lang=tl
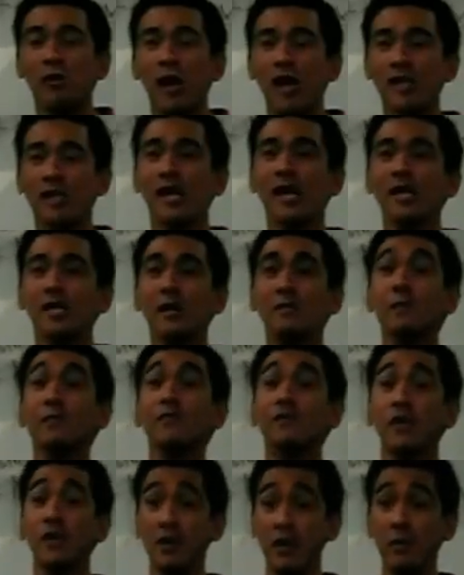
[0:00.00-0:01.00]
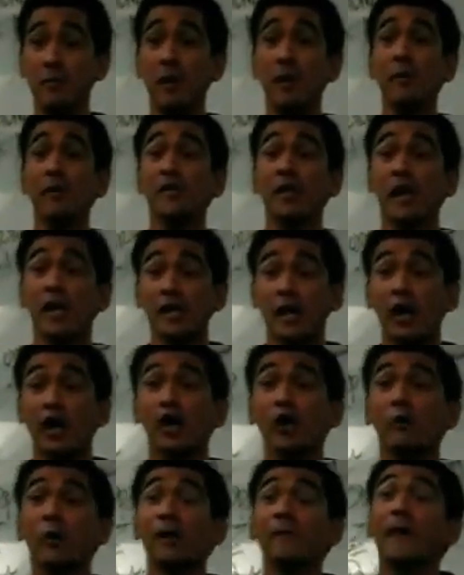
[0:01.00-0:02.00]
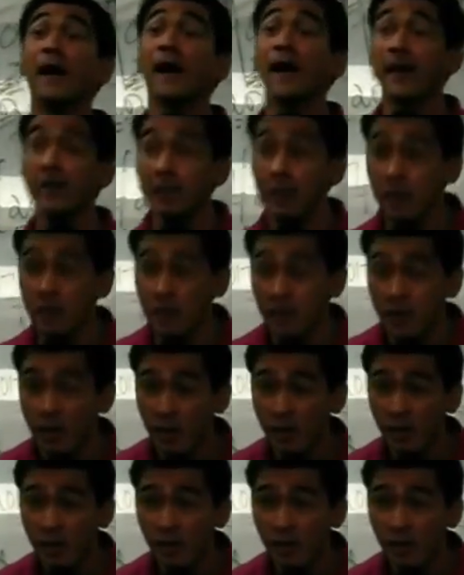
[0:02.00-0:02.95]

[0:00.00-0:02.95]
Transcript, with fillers: kung lahat ng katabi mo sa jeep ay may dala ng global package.